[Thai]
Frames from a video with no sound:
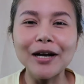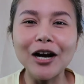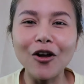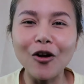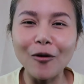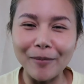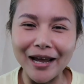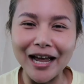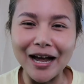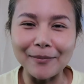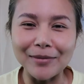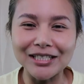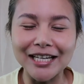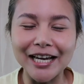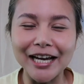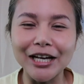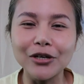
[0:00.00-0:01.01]
เพื่อนๆลองไปหา
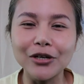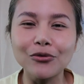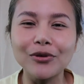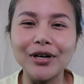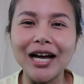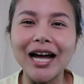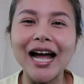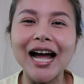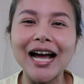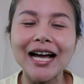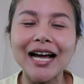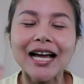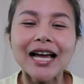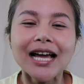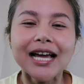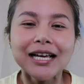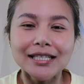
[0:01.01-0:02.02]
มาใช้กันดูนะคะ
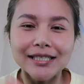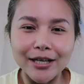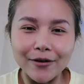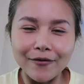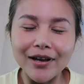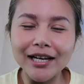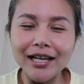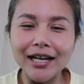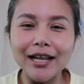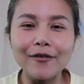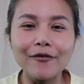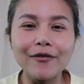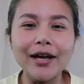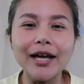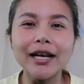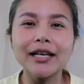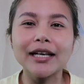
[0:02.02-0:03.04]
เซเว่นอีเลฟ
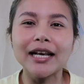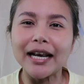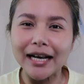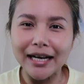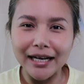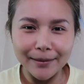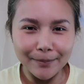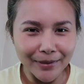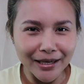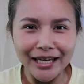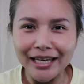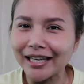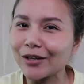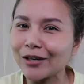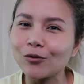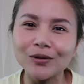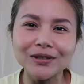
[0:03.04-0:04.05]
เว่นมี
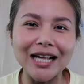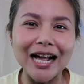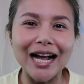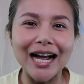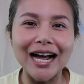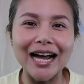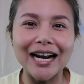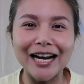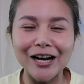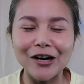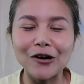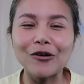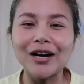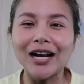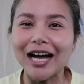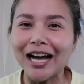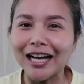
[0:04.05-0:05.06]
ทุกสาขาแน่
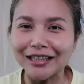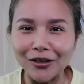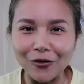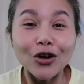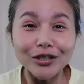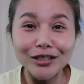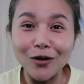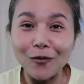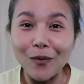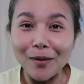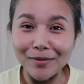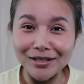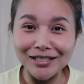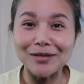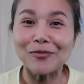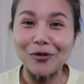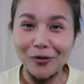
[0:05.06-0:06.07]
นอนนะคะ นอกจากว่า
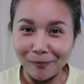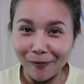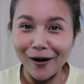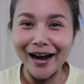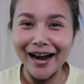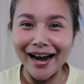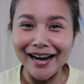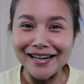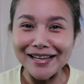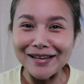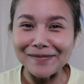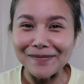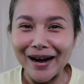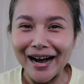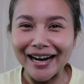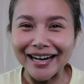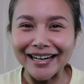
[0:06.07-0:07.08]
มันจะหมดเพราะขายดี
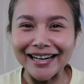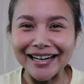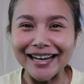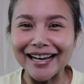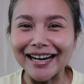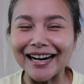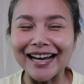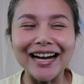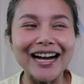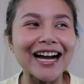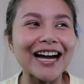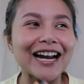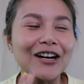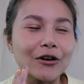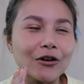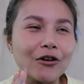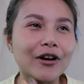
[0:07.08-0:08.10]
มากนั่นเองนะ
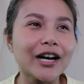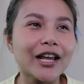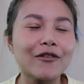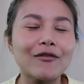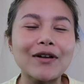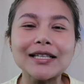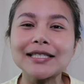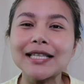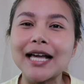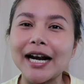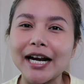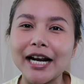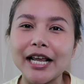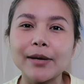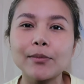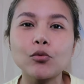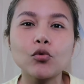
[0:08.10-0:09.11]
คะแล้วก็ในวัดสัน
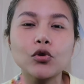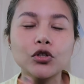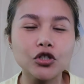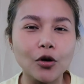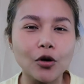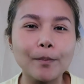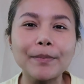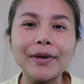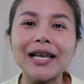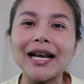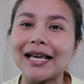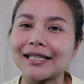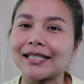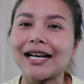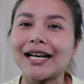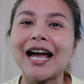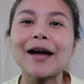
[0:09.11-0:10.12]
ในบูช้อปปี้
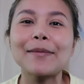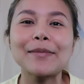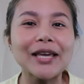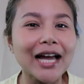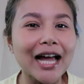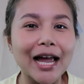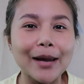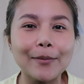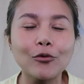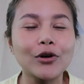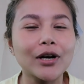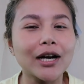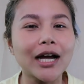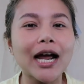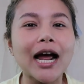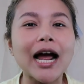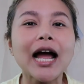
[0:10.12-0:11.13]
ลาซาด้ามีขายหมด
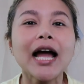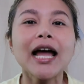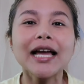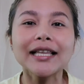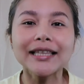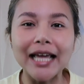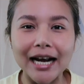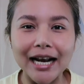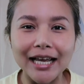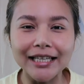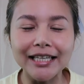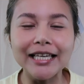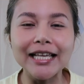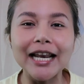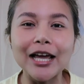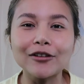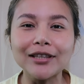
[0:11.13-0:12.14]
นะคะแต่ละ
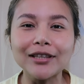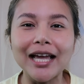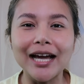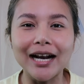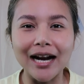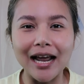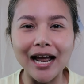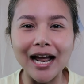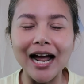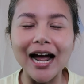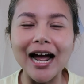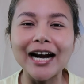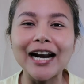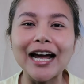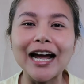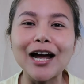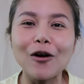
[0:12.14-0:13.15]
ที่แล้วแต่รา
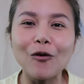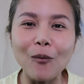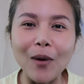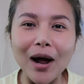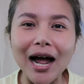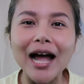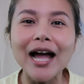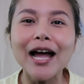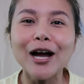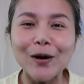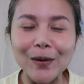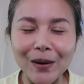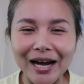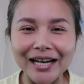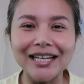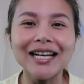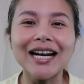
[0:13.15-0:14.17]
คานะคะ ว่า
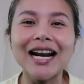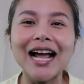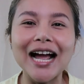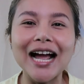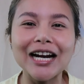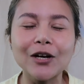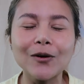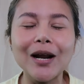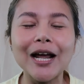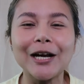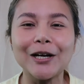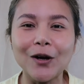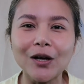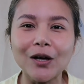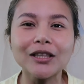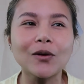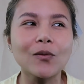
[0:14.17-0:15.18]
เขาขายที่ราคาเท่าไหร่
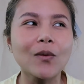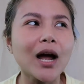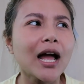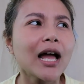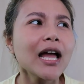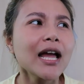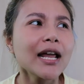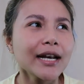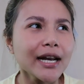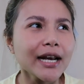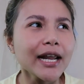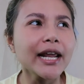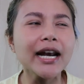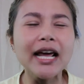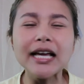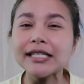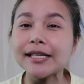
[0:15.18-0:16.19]
เนาะแต่ว่า
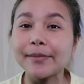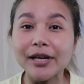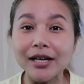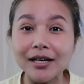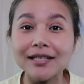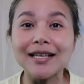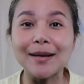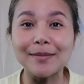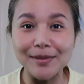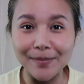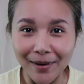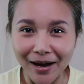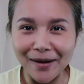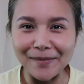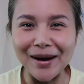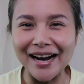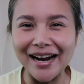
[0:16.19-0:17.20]
แน่ๆน่าจะไม่เกิน 35
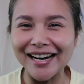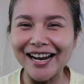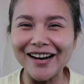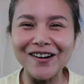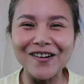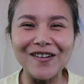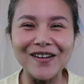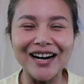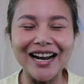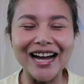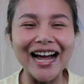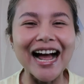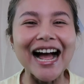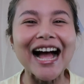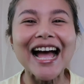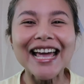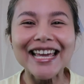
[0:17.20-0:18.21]
บาทแน่นอน
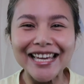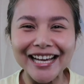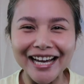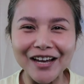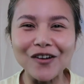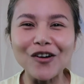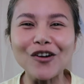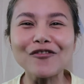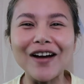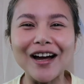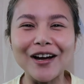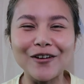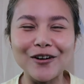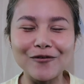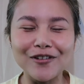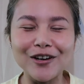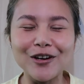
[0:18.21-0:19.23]
นะคะ ยังไงก็ฝา
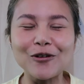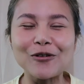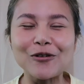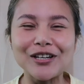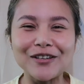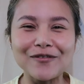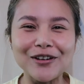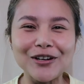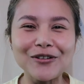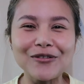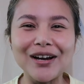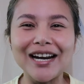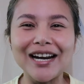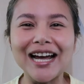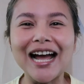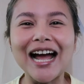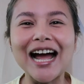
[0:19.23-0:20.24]
กคลิปวิดีโอนี้ไว้ด้
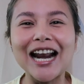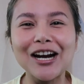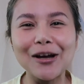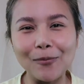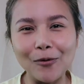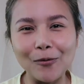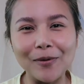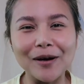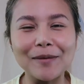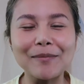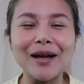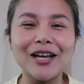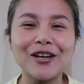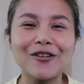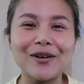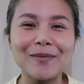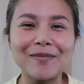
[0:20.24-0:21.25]
วยนะคะ แล้วพบกัน
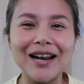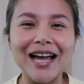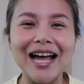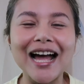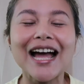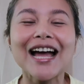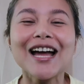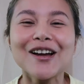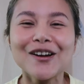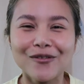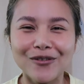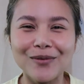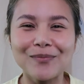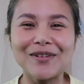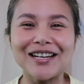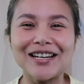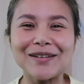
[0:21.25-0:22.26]
ใหม่คลิปหน้า
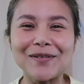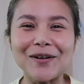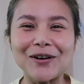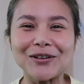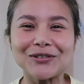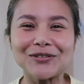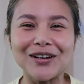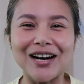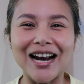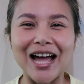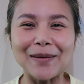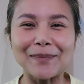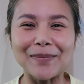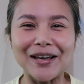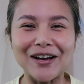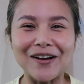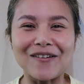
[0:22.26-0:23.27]
คลิปนี้ดิบขอตัว
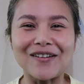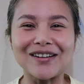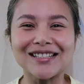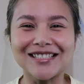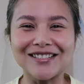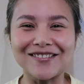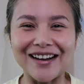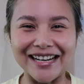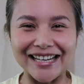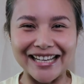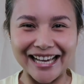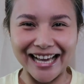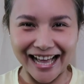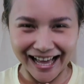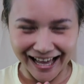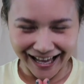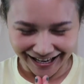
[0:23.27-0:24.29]
ลาไปก่อน สวัส
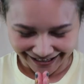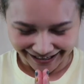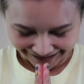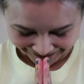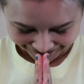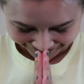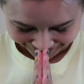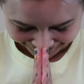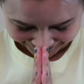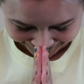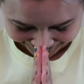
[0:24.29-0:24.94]
ดีค่ะ